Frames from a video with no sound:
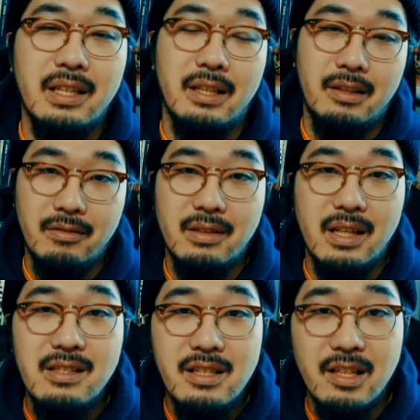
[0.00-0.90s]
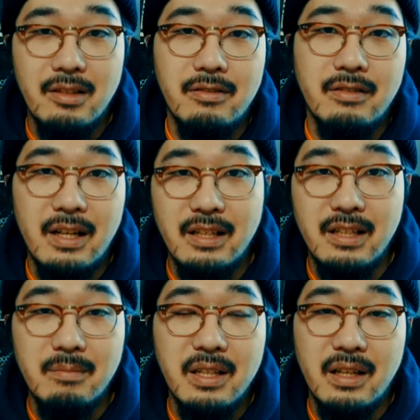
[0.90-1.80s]
ぎというか、意識の揺ら
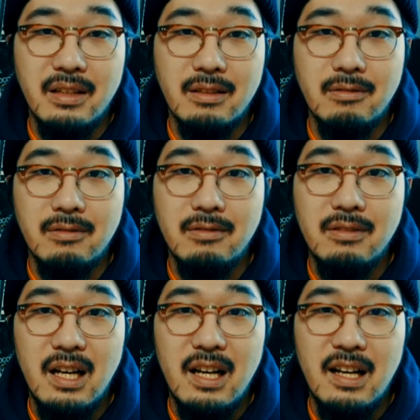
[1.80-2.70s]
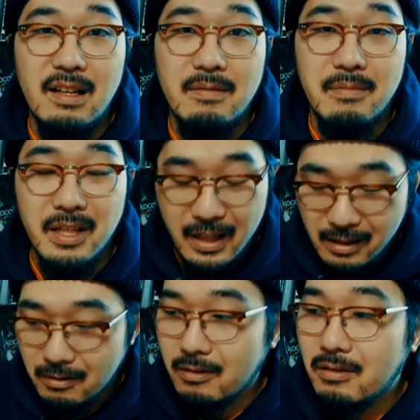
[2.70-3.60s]
ぎみたいなところが見
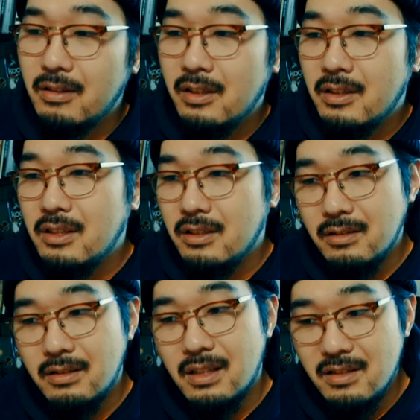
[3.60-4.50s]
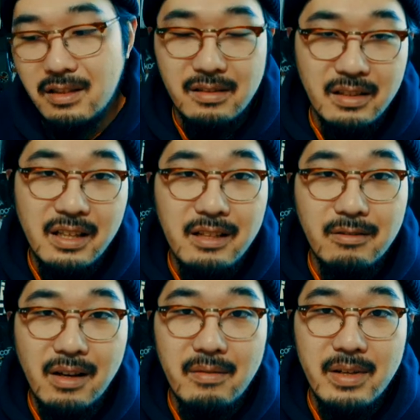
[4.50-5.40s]
れるという感じです。意外
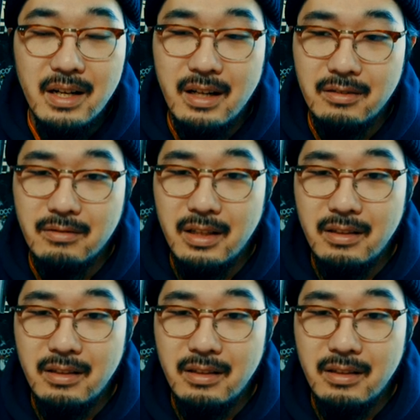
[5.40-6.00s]
とカメラ揺